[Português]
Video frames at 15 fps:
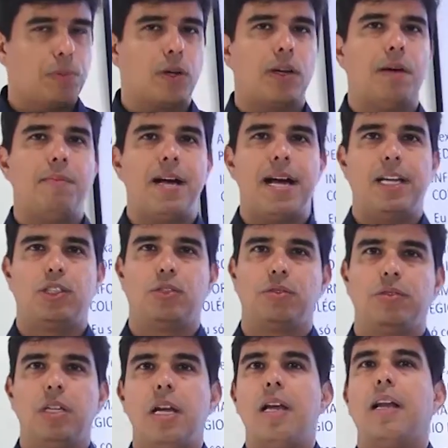
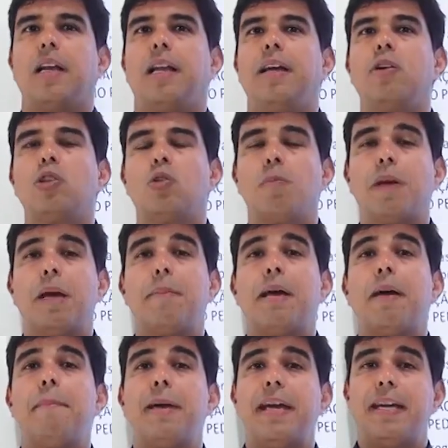programático, Lei
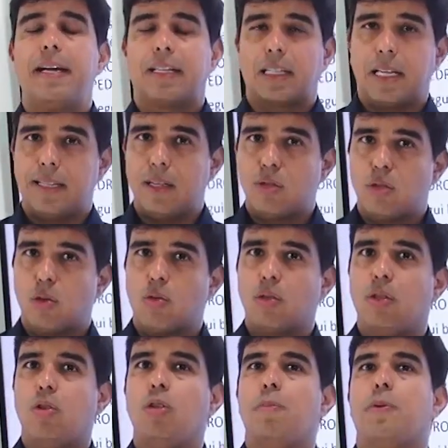8666, que está dentro do seu
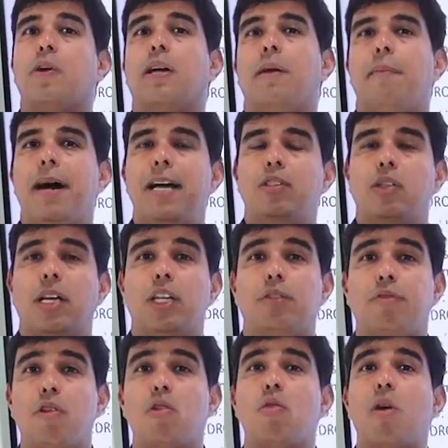conteúdo programático, elas
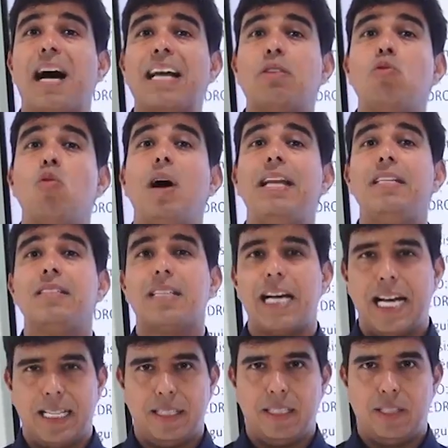foram
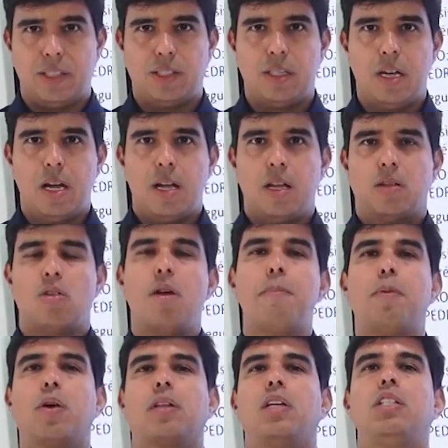atualizadas. Então é
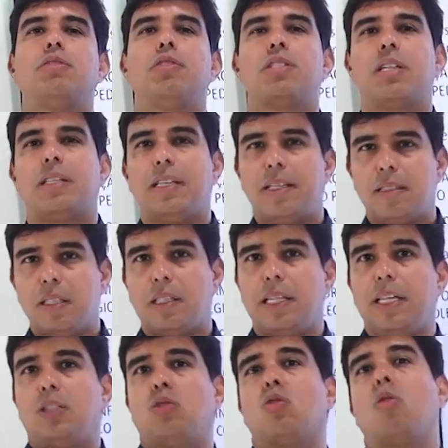importante você ter esse
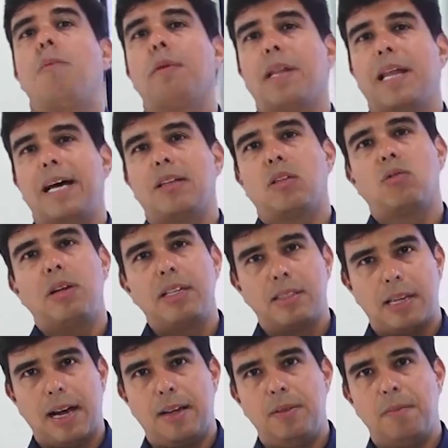texto compilado
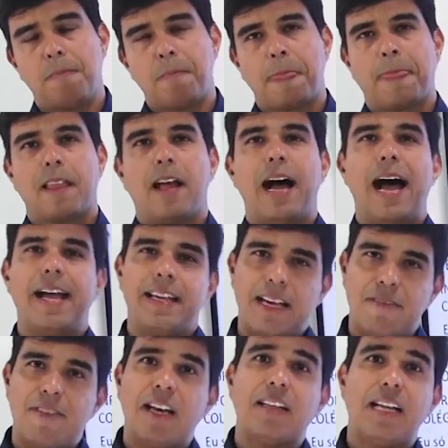atualizado. Aí
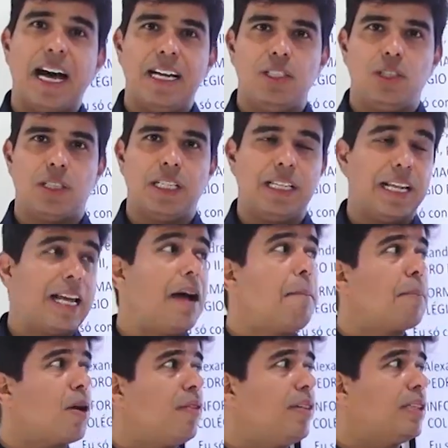é verdade que nem a
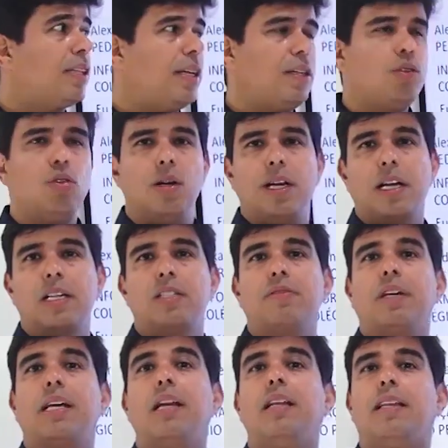prova anterior
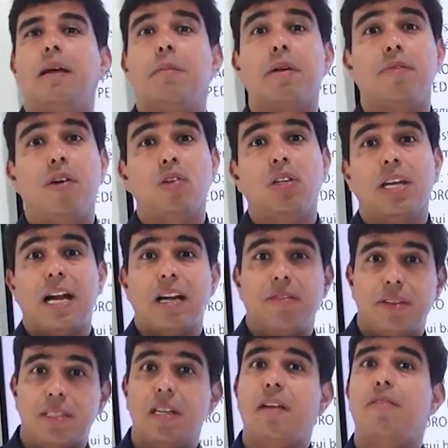relativa àquele tema que foi alterado
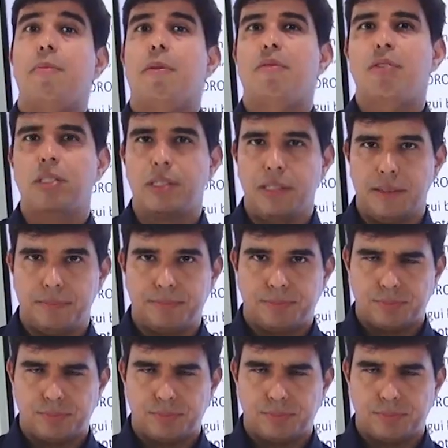vai servir para você.